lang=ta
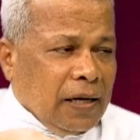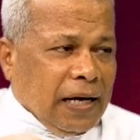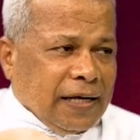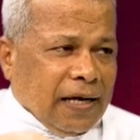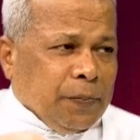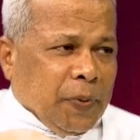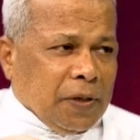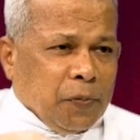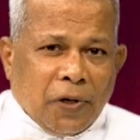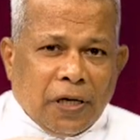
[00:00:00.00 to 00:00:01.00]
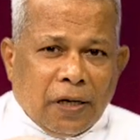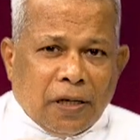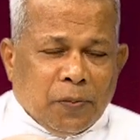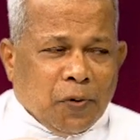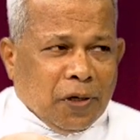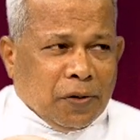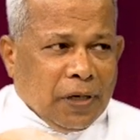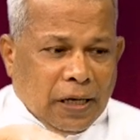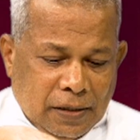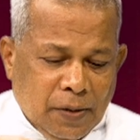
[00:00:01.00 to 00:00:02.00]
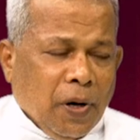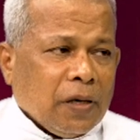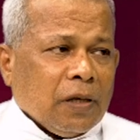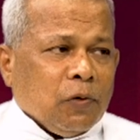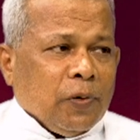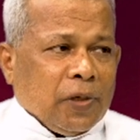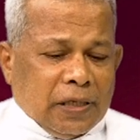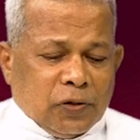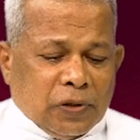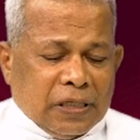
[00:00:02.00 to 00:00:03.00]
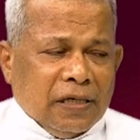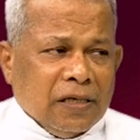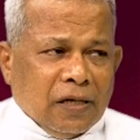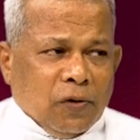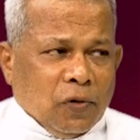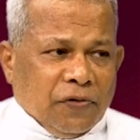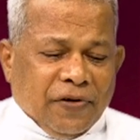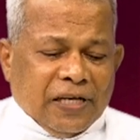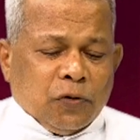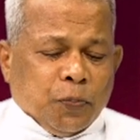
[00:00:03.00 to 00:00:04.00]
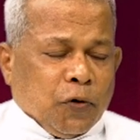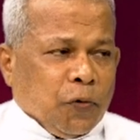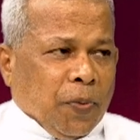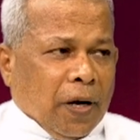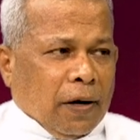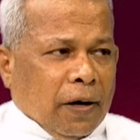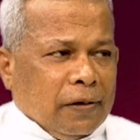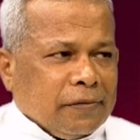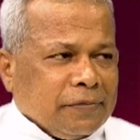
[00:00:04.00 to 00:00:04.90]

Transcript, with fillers: அட்டாக் பண்ண முடியும் எடுக்க முடியும் அதே மாதிரி தான் ஓய்வு நாளை சுற்றி ஒரு ஃபென்ஸ் போட்டிருப்பாங்களாம்